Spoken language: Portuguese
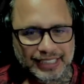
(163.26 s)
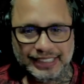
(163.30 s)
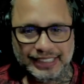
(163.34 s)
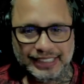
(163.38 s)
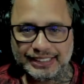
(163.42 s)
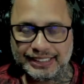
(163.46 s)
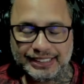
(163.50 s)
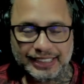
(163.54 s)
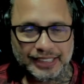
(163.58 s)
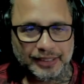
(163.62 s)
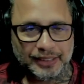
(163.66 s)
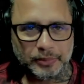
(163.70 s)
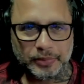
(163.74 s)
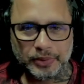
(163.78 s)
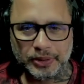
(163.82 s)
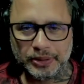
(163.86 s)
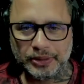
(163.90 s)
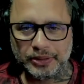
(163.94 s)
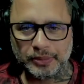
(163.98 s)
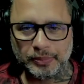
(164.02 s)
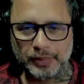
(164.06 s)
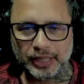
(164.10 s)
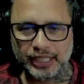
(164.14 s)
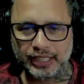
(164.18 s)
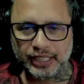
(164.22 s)
Isso é
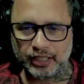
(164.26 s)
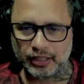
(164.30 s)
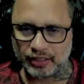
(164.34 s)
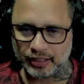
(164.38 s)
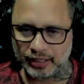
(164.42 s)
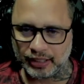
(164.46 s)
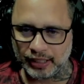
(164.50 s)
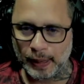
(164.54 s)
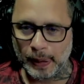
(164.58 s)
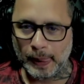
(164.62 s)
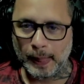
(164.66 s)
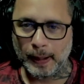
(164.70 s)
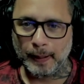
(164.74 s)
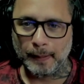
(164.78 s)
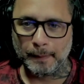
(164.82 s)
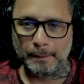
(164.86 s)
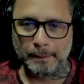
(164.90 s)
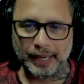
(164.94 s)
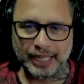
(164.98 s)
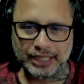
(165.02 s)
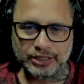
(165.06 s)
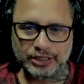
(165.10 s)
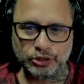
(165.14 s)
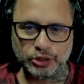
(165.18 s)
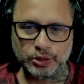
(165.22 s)
muito maneiro, né?
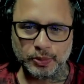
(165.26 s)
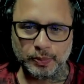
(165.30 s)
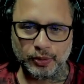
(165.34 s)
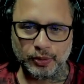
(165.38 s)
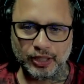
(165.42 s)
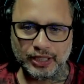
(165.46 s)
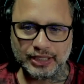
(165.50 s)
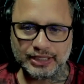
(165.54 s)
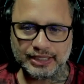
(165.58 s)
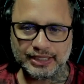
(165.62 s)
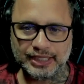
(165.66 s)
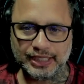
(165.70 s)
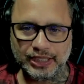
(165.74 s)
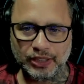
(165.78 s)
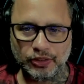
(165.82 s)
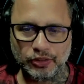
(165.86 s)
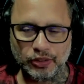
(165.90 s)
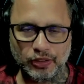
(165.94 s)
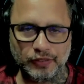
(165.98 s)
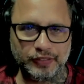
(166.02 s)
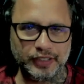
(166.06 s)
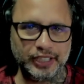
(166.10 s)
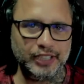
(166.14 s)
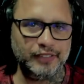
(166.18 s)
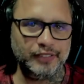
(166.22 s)
Mas os bosses aqui é o que
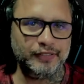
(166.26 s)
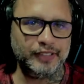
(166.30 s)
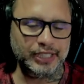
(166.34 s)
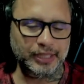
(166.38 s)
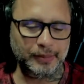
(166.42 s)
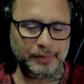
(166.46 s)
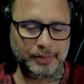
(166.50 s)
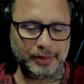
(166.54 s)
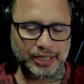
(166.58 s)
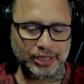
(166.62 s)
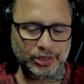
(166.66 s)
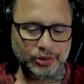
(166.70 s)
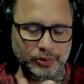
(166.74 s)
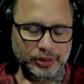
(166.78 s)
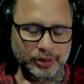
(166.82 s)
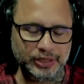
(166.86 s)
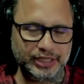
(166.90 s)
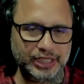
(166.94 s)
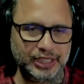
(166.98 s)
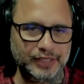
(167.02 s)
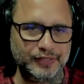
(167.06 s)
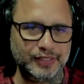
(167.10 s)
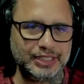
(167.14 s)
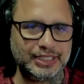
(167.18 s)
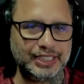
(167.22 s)
eu falei, vai depender do
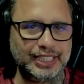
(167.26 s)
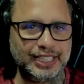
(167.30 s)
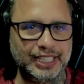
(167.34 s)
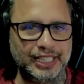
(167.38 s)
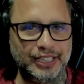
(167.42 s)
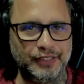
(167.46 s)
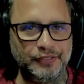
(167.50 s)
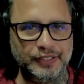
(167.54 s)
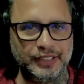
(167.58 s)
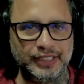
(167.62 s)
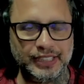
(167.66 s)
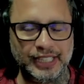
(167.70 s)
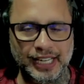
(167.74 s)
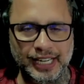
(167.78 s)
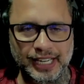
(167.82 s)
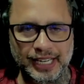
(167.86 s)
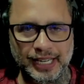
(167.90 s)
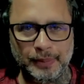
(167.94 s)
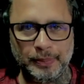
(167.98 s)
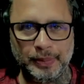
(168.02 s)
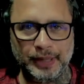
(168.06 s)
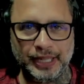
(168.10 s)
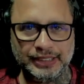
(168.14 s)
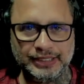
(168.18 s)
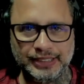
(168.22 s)
item que você craftar,
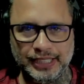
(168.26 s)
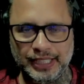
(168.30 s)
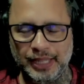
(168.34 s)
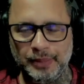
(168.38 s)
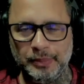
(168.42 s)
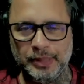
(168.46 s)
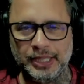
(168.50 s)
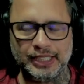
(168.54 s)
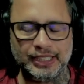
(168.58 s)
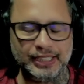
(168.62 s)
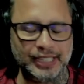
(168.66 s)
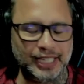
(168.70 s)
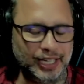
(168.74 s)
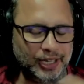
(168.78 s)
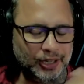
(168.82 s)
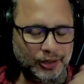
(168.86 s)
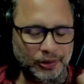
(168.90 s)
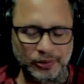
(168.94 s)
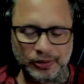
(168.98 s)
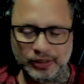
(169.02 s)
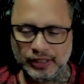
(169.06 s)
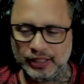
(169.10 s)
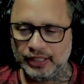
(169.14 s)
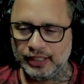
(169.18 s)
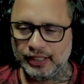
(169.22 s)
a parte
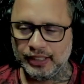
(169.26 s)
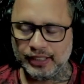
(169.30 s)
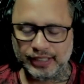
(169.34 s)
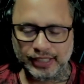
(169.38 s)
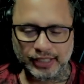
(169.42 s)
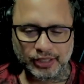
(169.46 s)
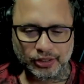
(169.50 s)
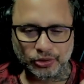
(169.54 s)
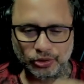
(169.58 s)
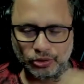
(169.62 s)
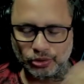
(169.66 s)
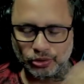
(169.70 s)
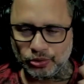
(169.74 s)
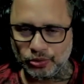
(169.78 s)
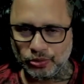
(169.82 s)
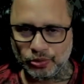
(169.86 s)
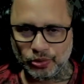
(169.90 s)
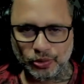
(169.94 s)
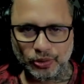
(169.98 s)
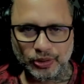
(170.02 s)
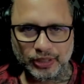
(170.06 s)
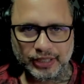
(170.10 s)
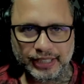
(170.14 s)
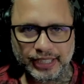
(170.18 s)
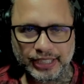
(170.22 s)
elemental. Tem todo um
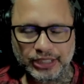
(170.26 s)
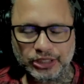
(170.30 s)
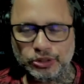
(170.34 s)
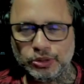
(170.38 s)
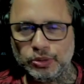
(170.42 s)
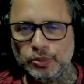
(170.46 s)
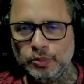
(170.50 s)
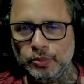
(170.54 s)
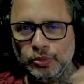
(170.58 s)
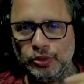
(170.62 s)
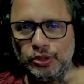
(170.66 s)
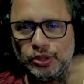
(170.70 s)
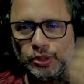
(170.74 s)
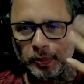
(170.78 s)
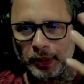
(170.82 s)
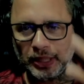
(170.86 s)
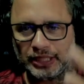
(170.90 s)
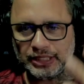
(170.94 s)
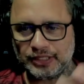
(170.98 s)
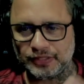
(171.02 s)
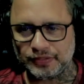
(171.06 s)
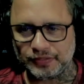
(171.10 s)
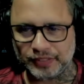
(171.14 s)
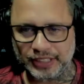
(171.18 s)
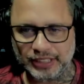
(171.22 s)
contexto muito
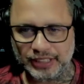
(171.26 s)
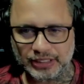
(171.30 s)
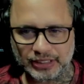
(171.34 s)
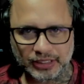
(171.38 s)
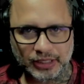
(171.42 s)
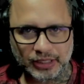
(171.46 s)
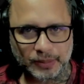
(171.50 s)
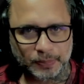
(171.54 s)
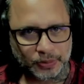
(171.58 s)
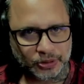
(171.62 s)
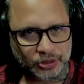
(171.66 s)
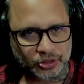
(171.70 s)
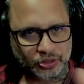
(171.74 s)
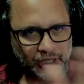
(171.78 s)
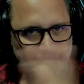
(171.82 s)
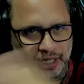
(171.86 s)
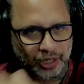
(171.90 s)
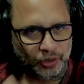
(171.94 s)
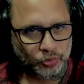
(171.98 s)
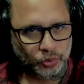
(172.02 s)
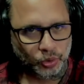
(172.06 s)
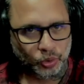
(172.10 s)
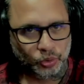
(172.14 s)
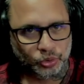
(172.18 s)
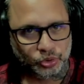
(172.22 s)
mais à frente que depois eu
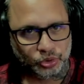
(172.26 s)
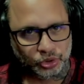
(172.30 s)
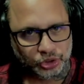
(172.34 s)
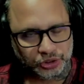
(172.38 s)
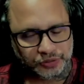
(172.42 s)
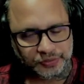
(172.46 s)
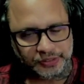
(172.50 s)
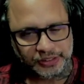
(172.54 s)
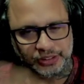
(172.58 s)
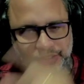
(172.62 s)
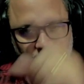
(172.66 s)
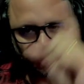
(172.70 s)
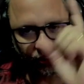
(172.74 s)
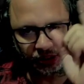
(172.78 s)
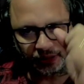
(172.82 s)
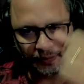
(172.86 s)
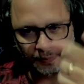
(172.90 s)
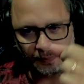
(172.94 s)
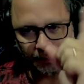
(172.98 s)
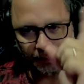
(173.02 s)
trago outros vídeos